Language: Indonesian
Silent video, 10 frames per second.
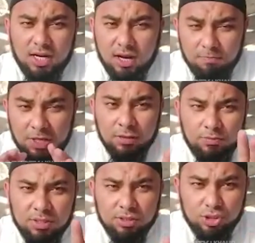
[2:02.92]
dari
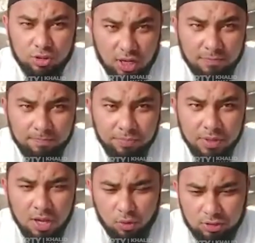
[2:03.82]
pintu-pintu surga.
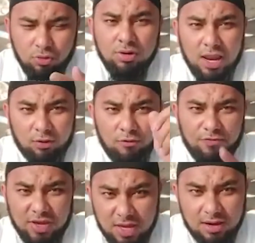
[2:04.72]
Wa tughlaqu
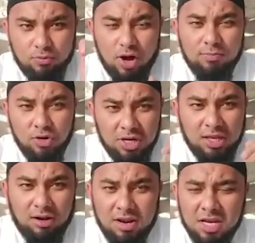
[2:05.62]
fihi abwabun
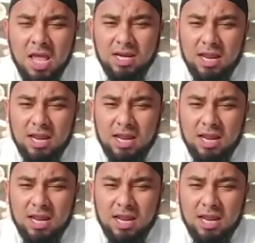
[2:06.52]
niran